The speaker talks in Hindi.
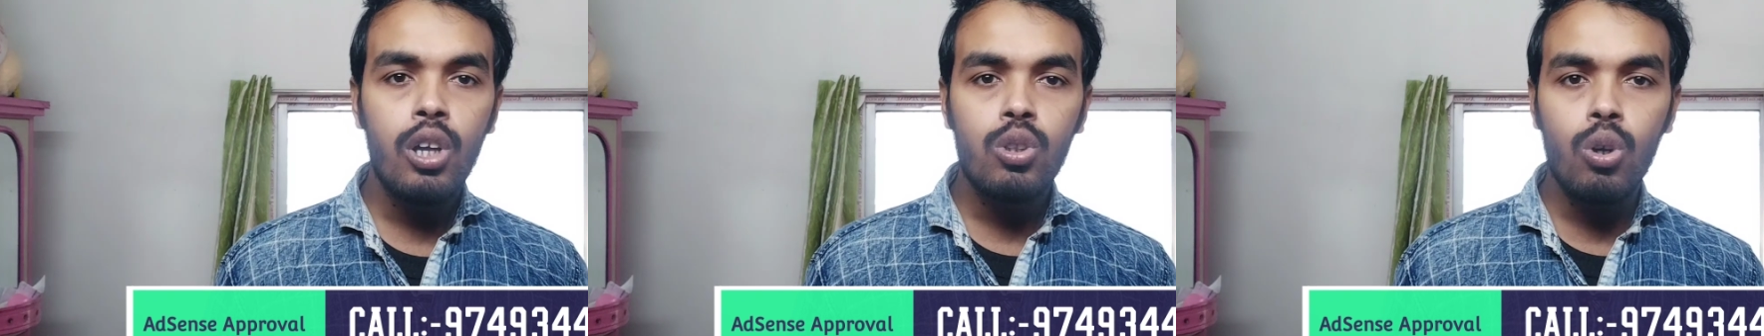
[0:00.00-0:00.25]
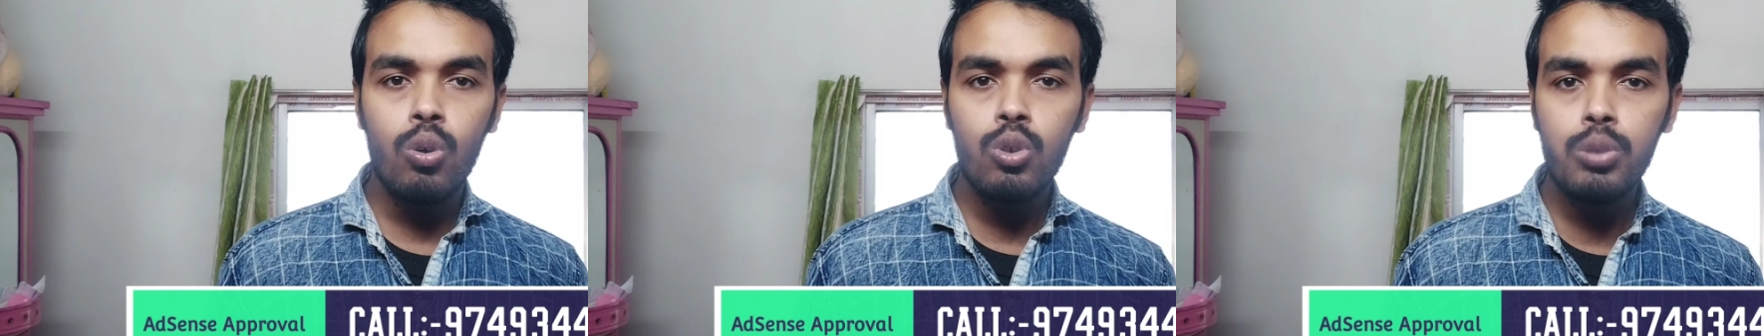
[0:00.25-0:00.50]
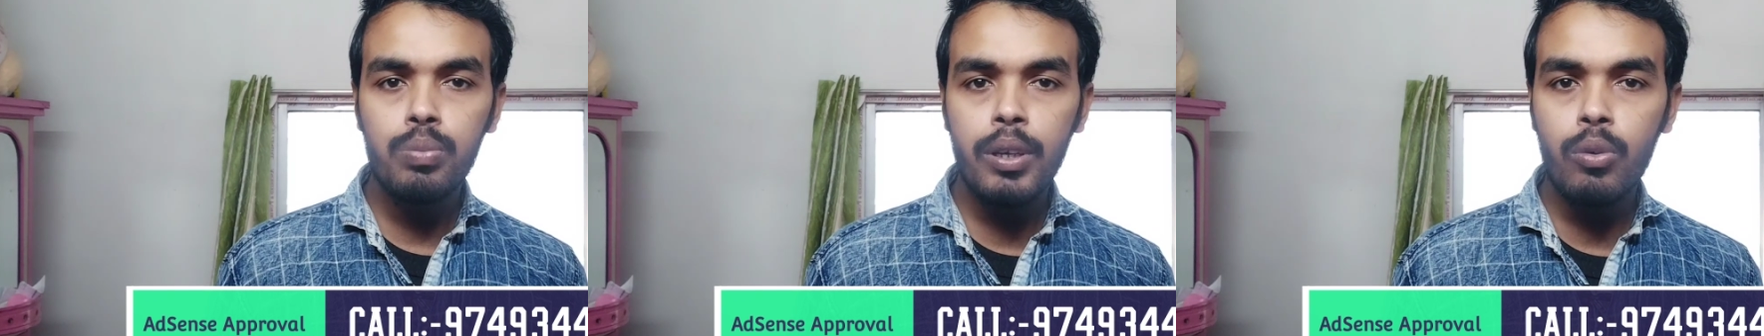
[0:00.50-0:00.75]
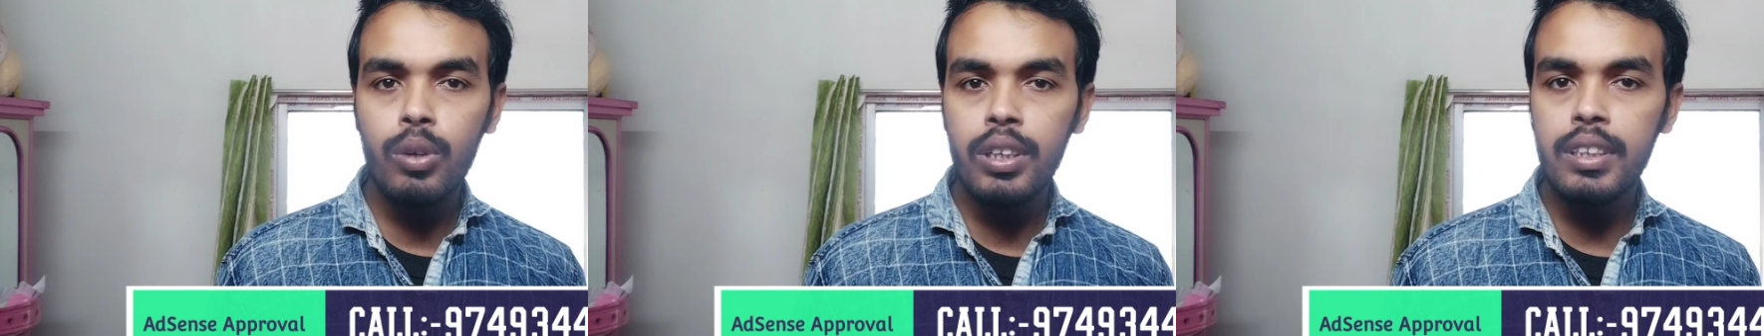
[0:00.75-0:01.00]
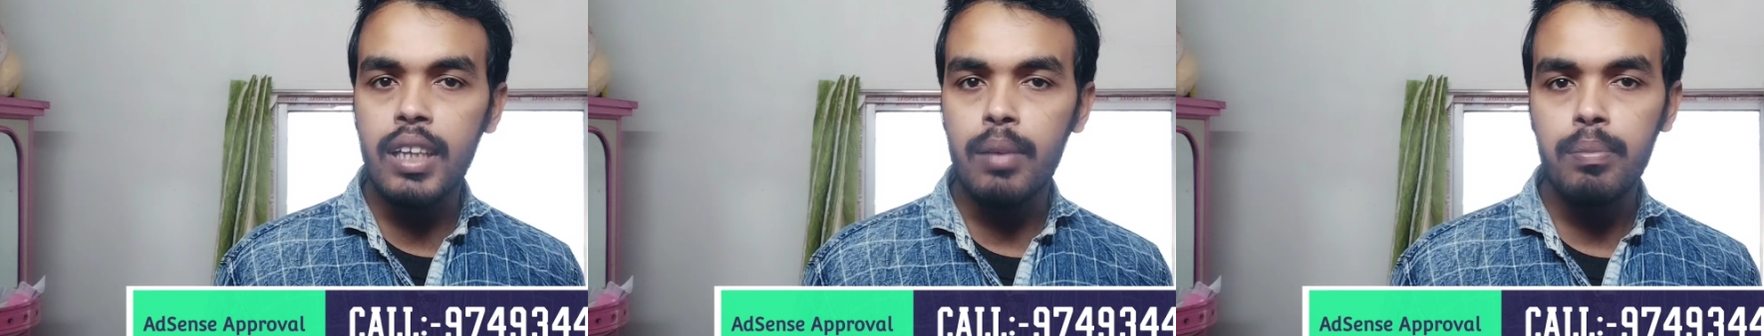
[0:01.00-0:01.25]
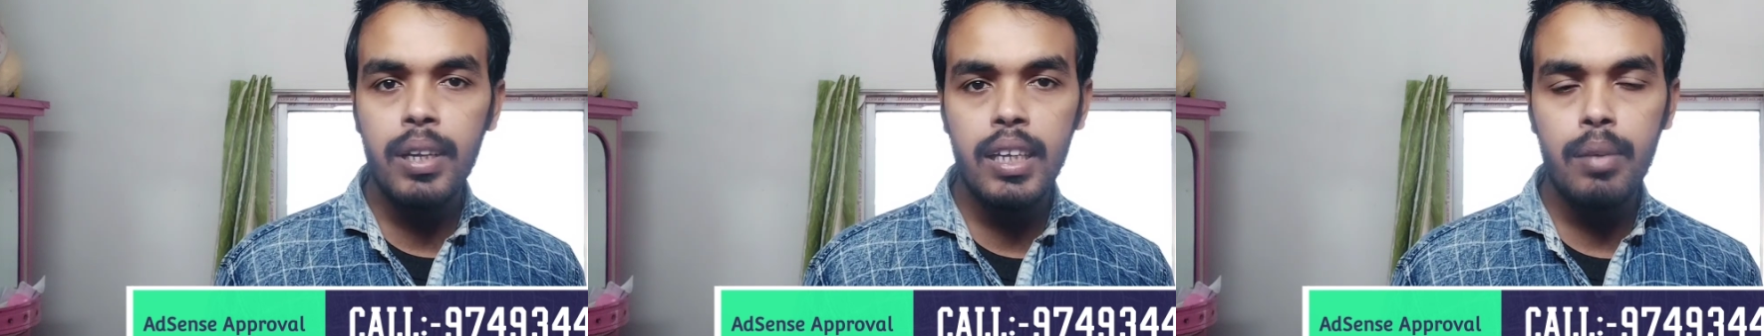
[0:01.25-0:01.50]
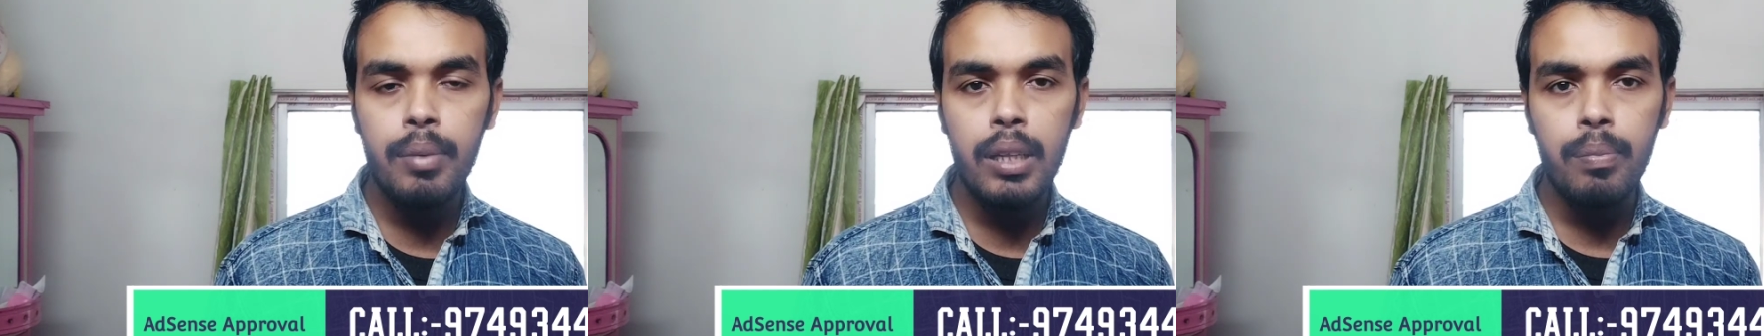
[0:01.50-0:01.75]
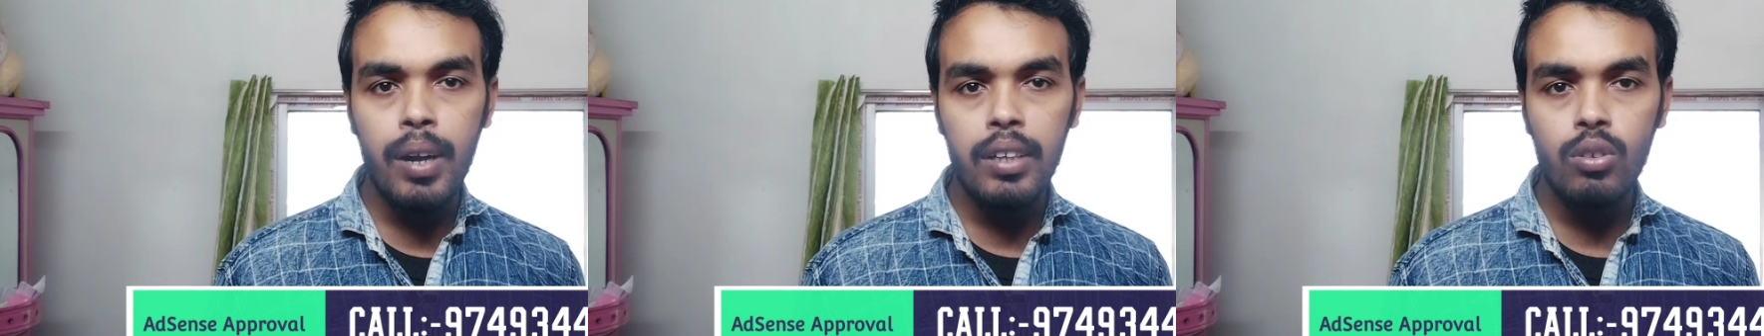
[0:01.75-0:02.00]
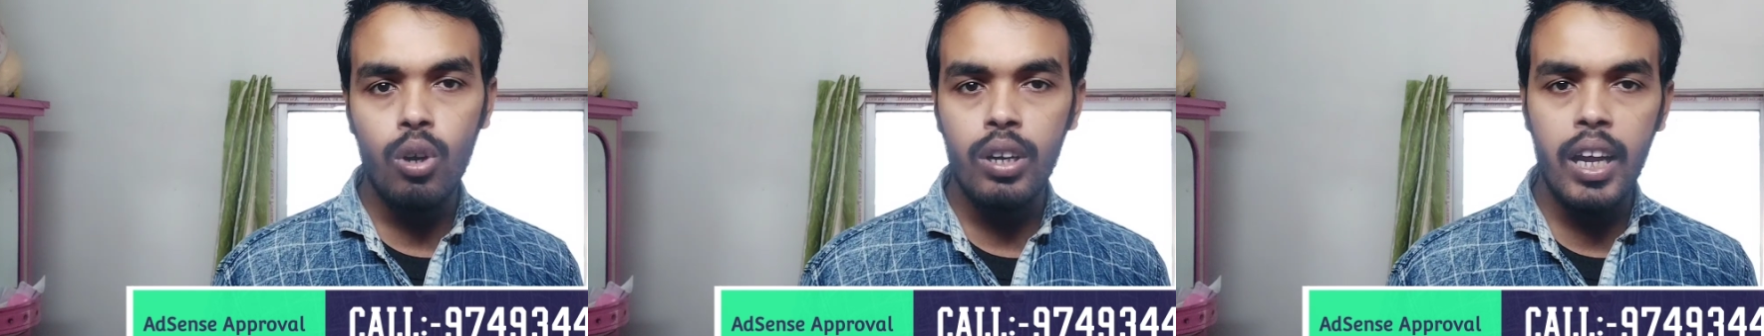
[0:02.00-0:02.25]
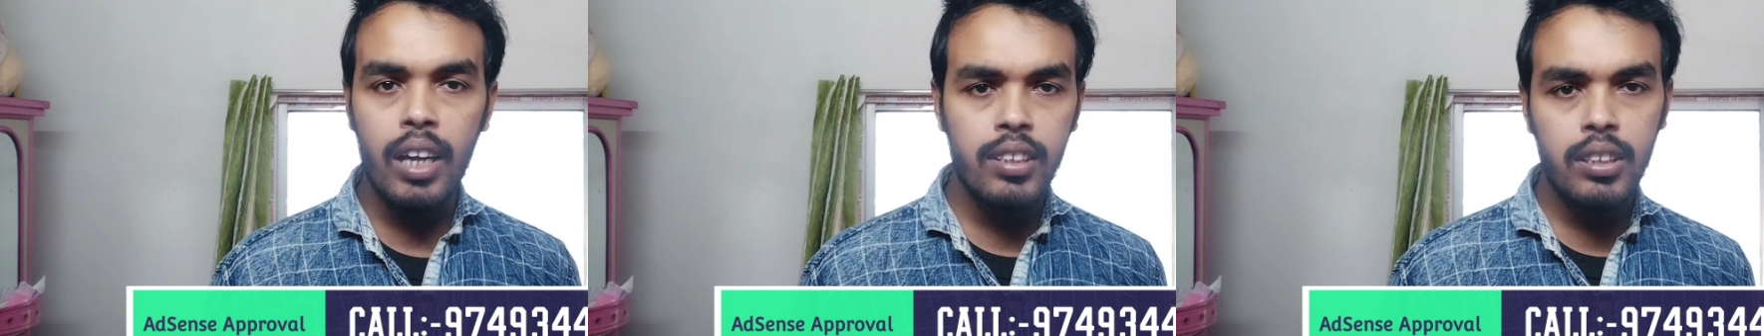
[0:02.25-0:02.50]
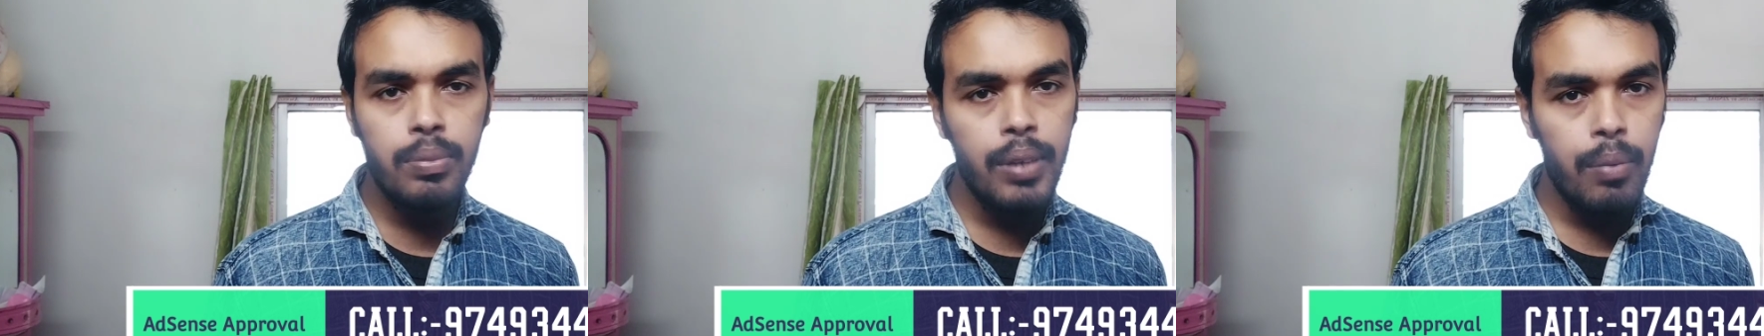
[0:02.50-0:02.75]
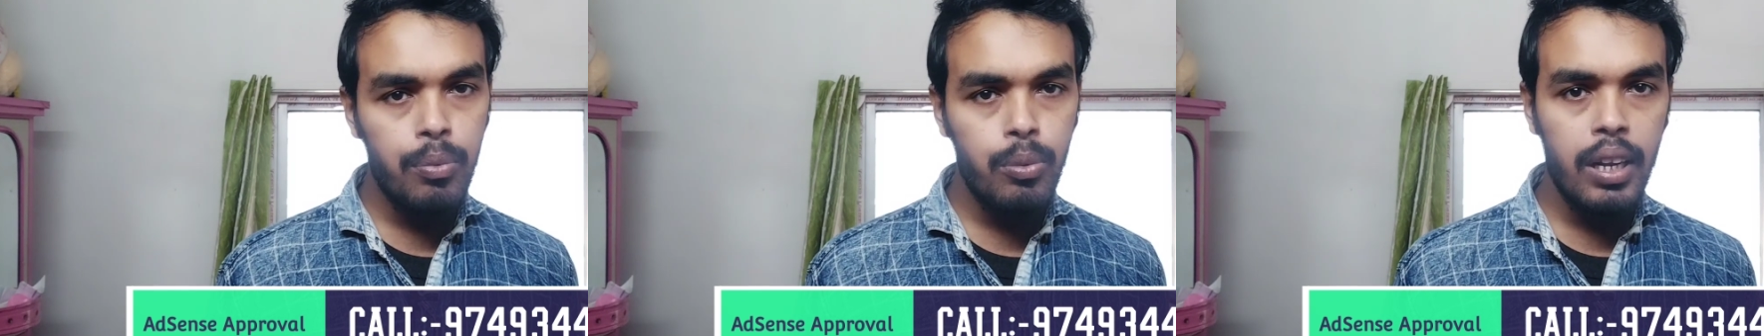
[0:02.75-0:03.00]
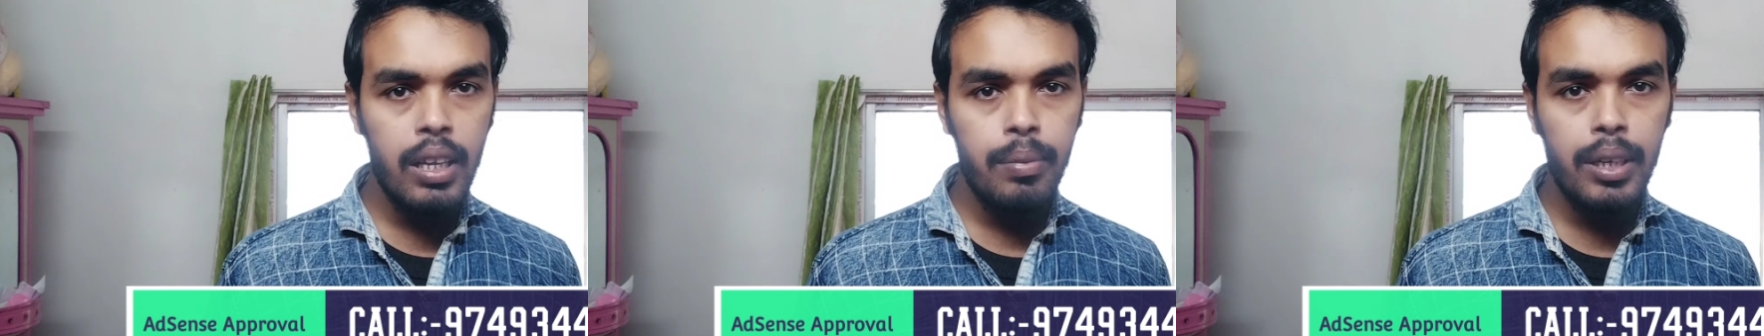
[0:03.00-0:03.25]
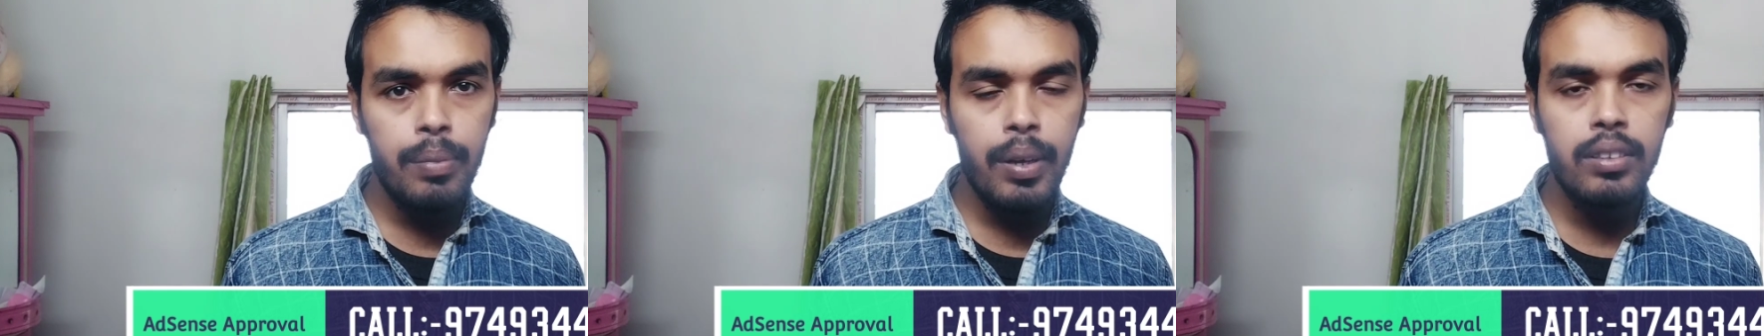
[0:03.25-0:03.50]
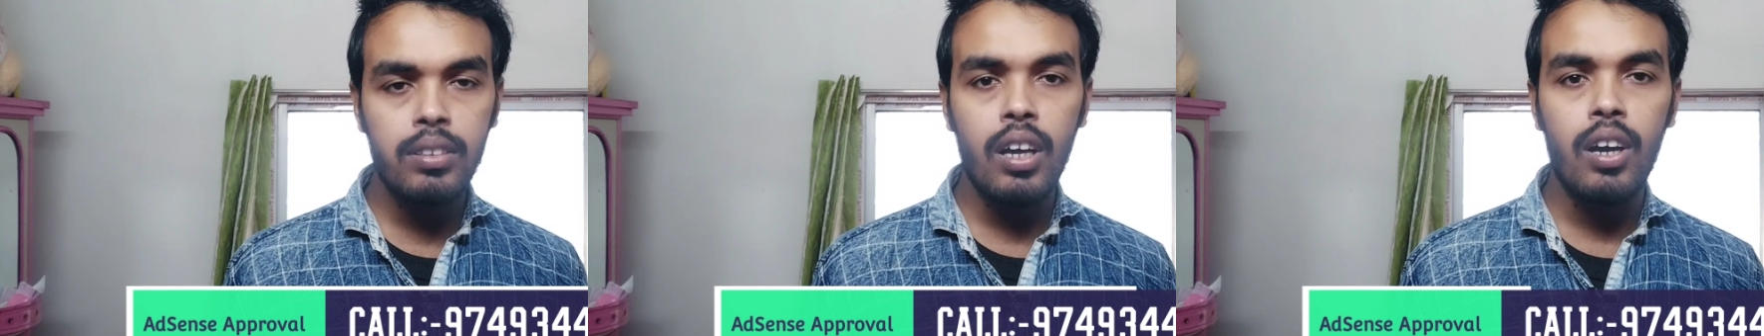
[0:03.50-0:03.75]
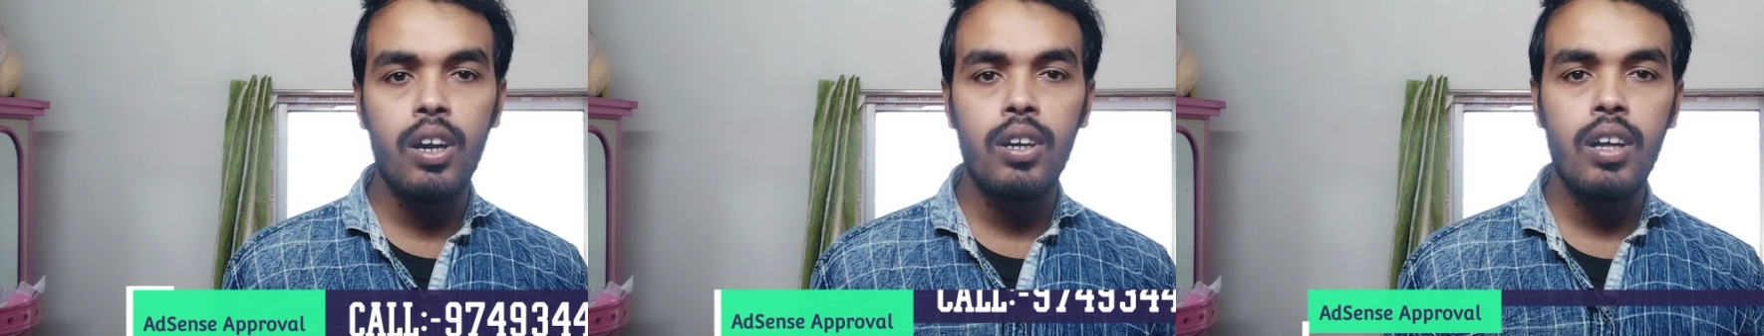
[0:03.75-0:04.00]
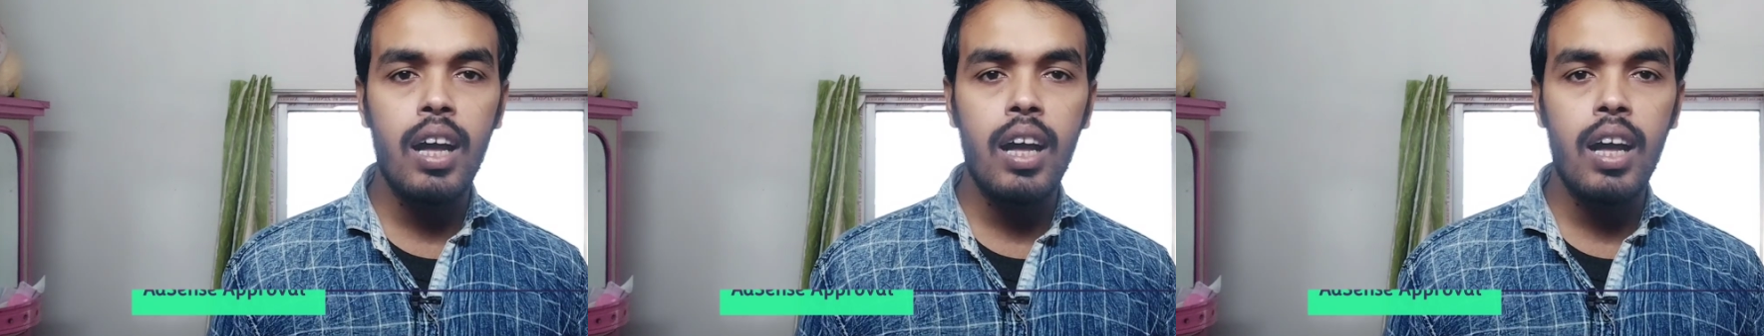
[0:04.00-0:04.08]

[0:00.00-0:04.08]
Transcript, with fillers: तो उसमें कोई टैंपलेट है मेरे पास और एडसेंस भी अप्रूवल है मेरे पास और